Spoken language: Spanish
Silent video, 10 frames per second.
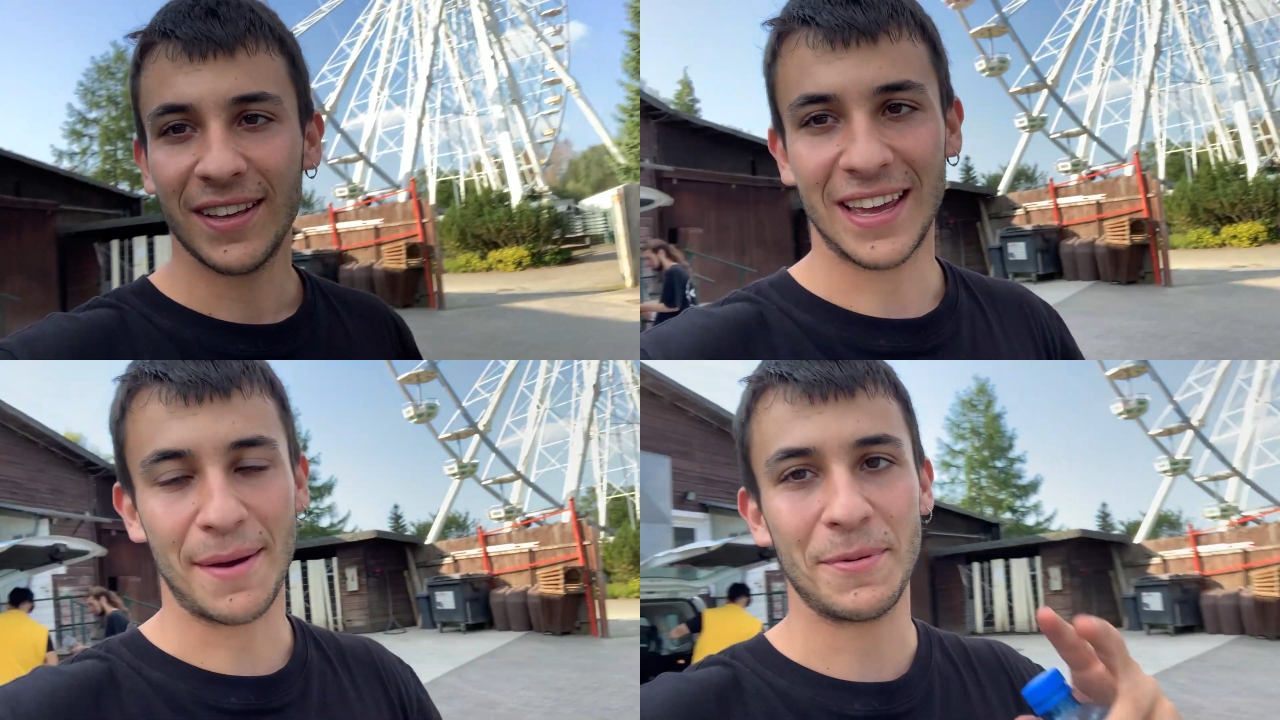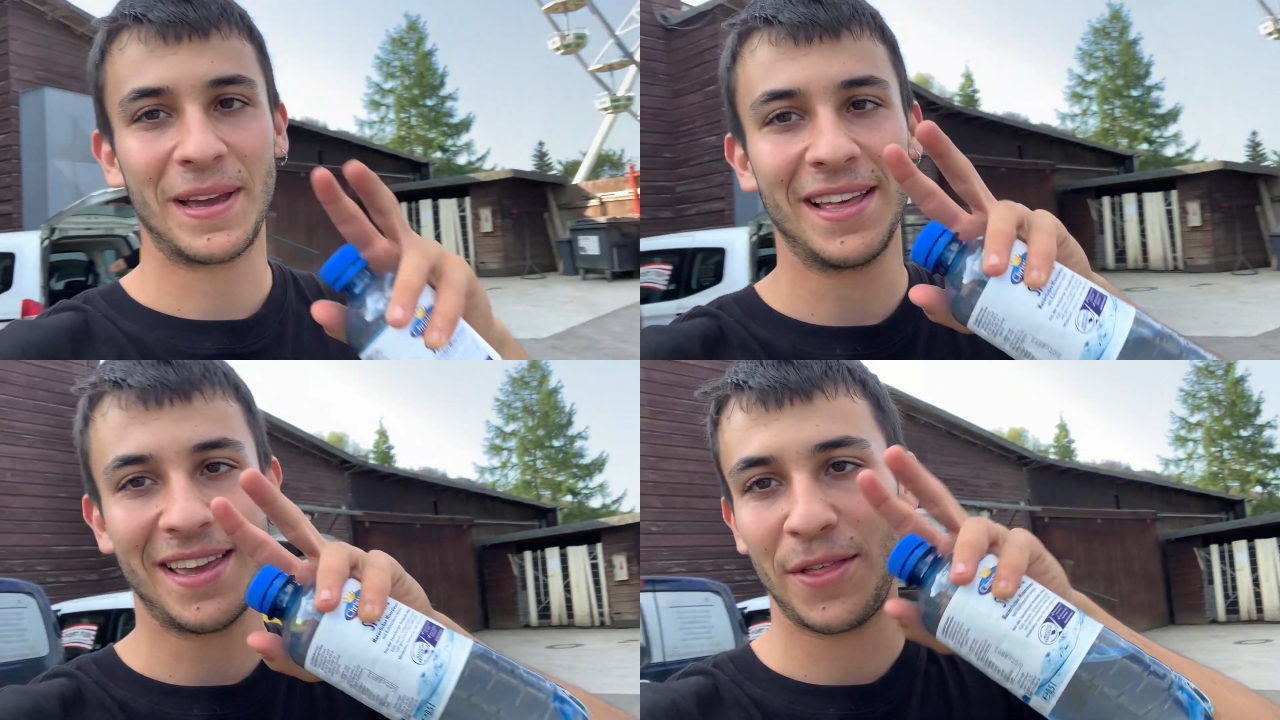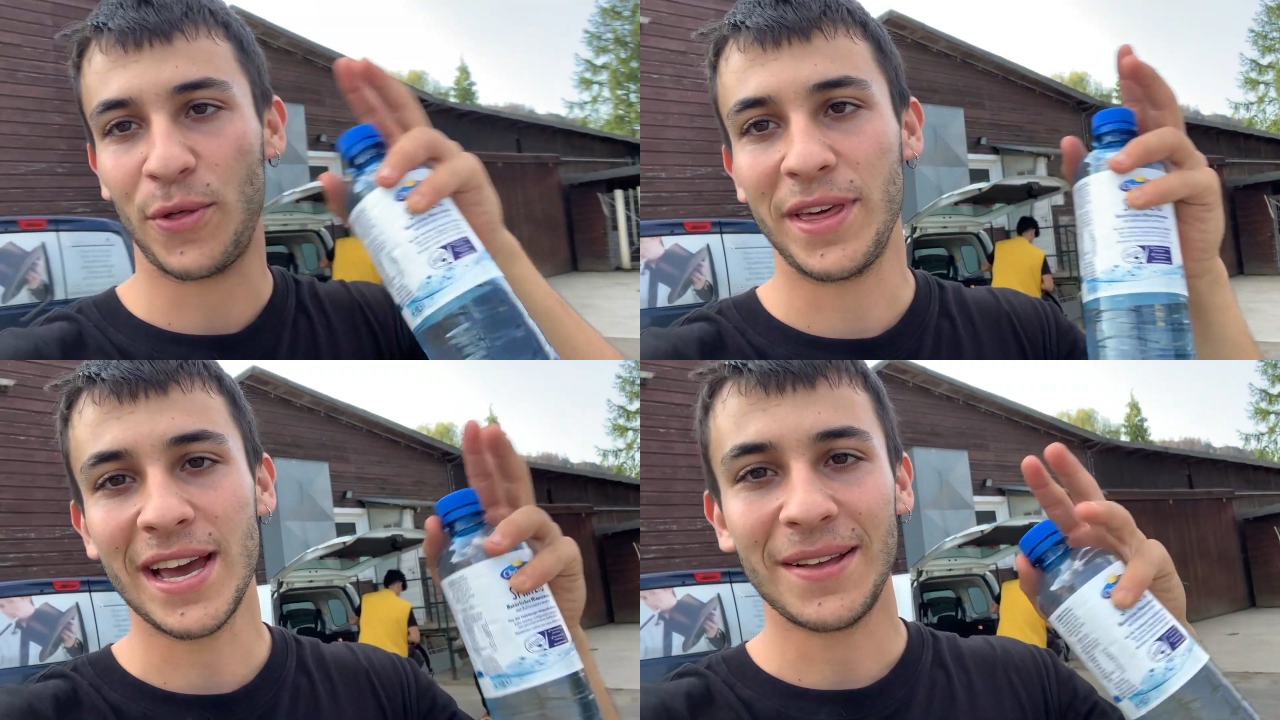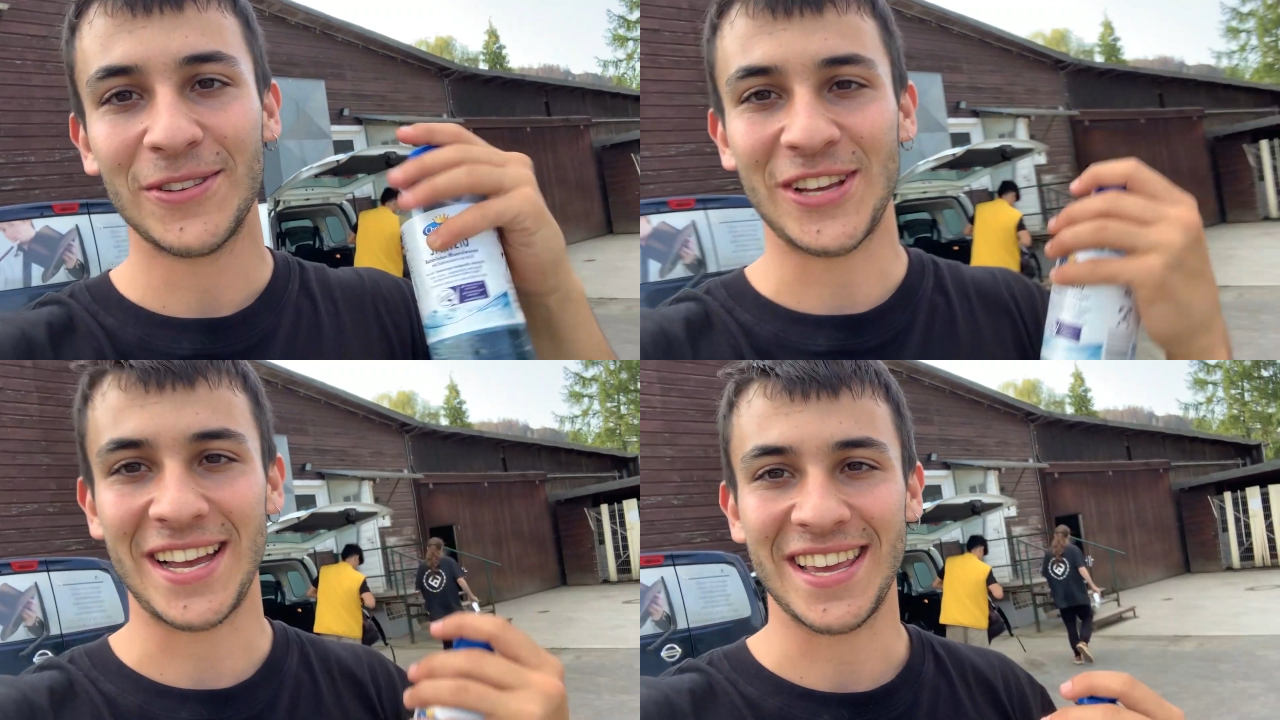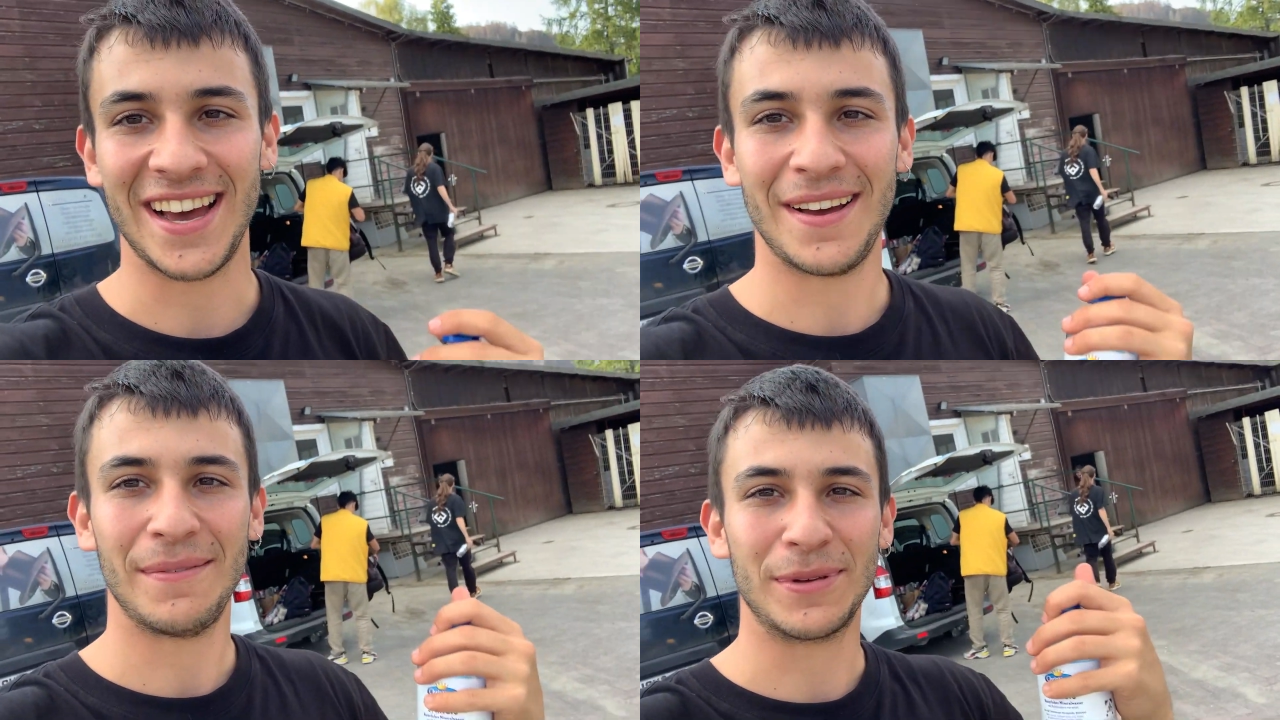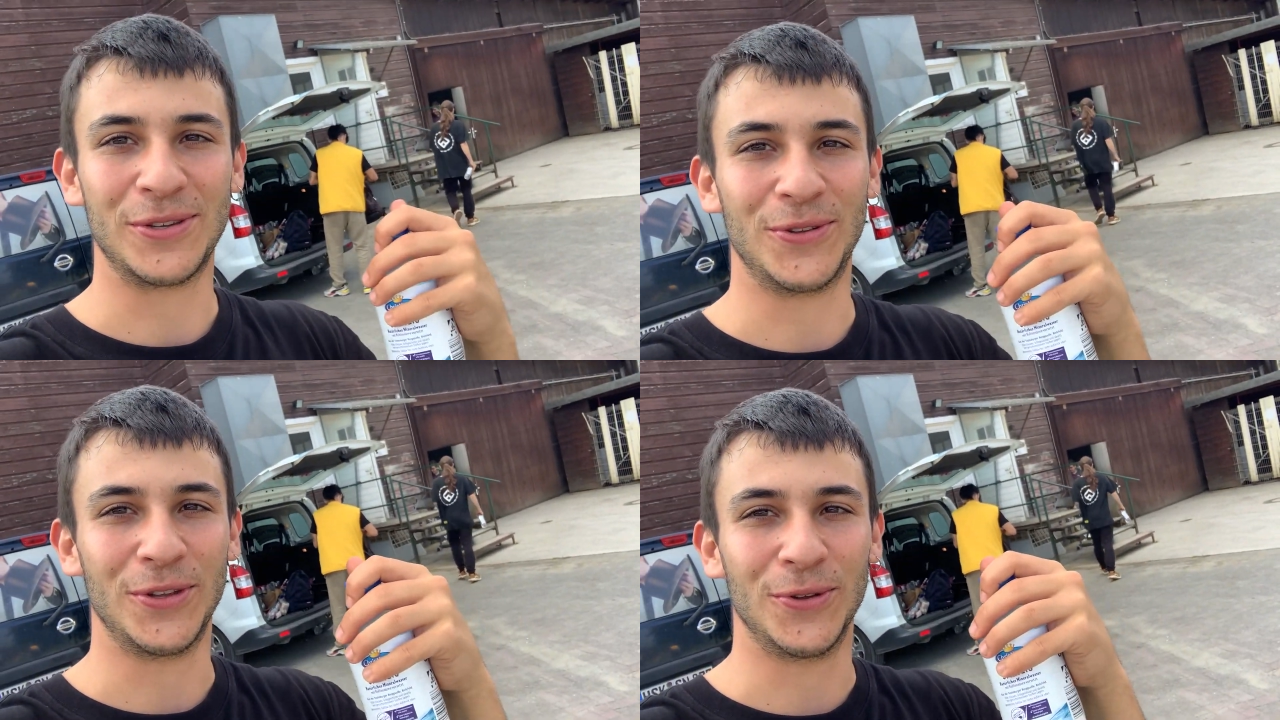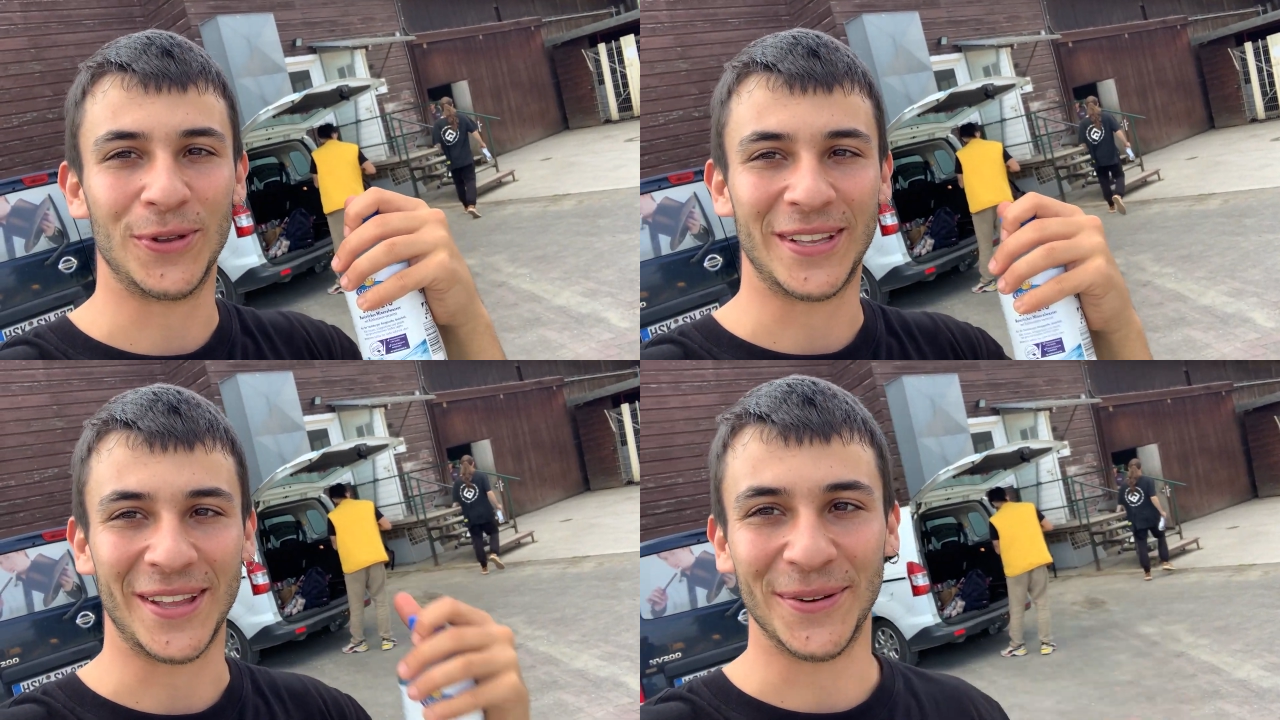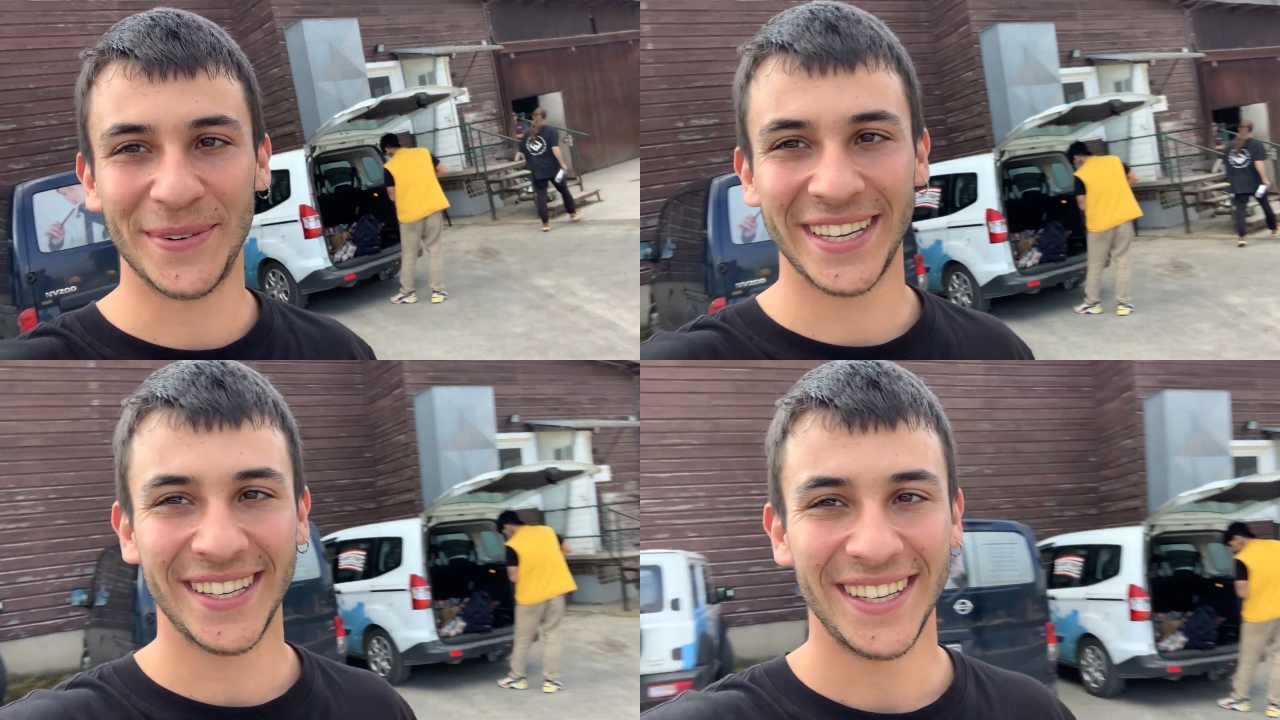Que a mí me quedan ya dos días, o sea, ya mi sustituto está a tope.